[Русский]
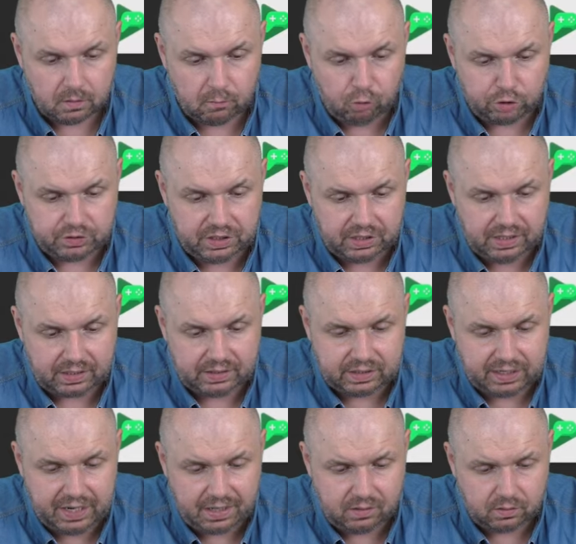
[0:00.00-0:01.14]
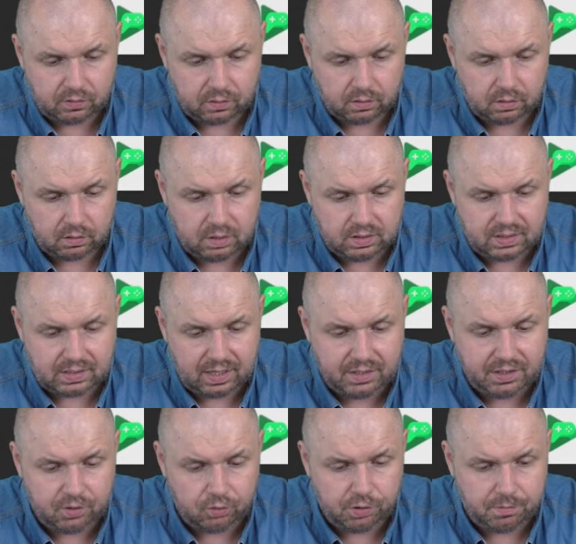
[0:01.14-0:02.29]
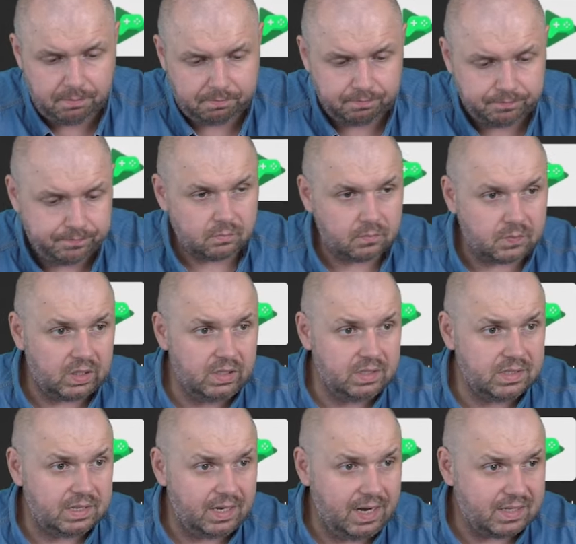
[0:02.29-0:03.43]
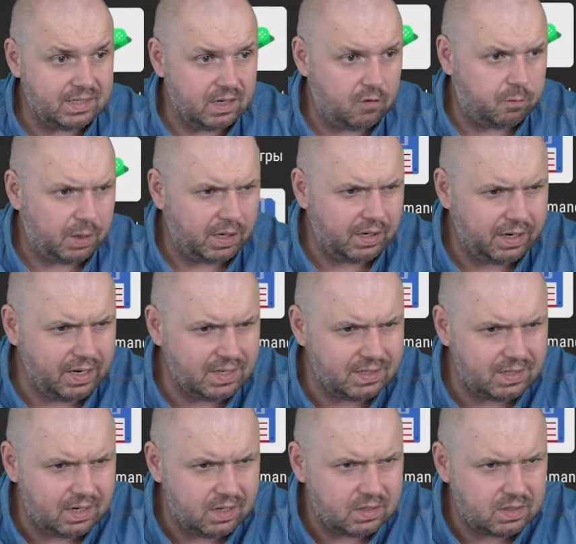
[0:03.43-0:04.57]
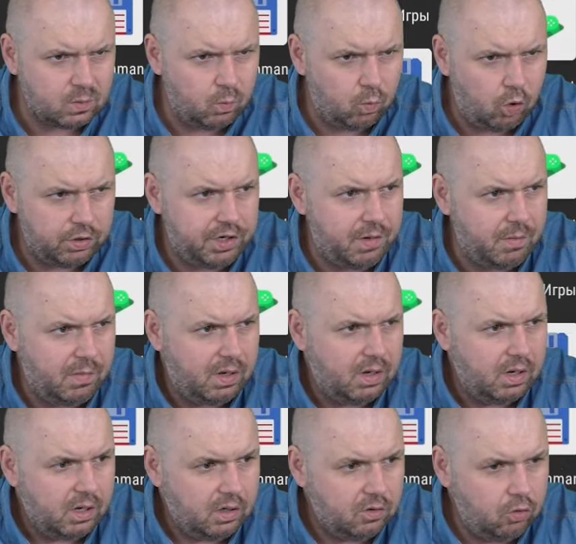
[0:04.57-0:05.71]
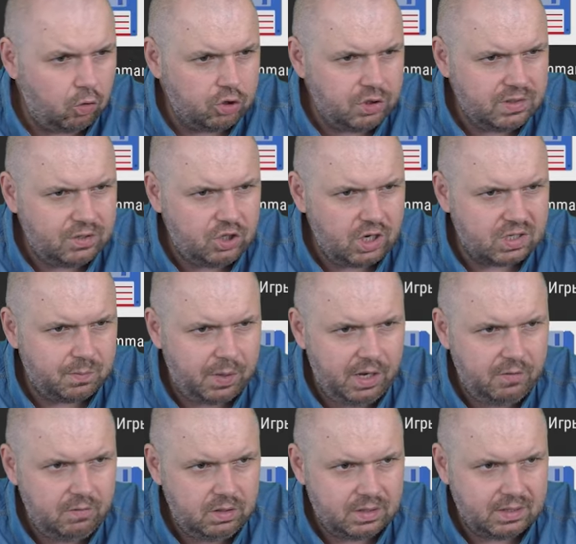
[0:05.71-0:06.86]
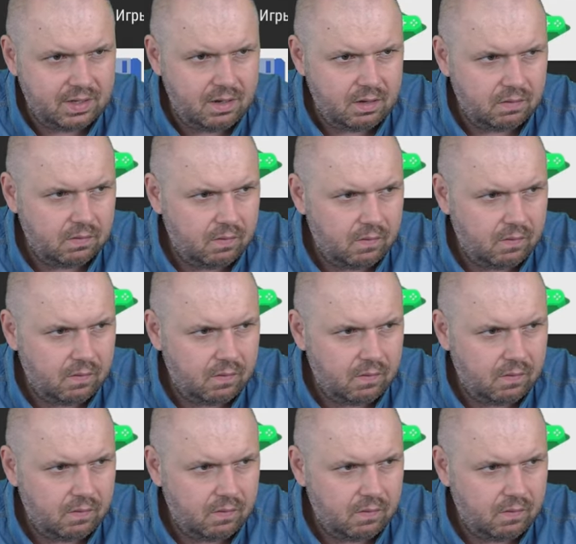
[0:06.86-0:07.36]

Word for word: Вот, Кинотренд инсталируем. Инсталляция в прогрессе. Смотрим. Должен сейчас появиться.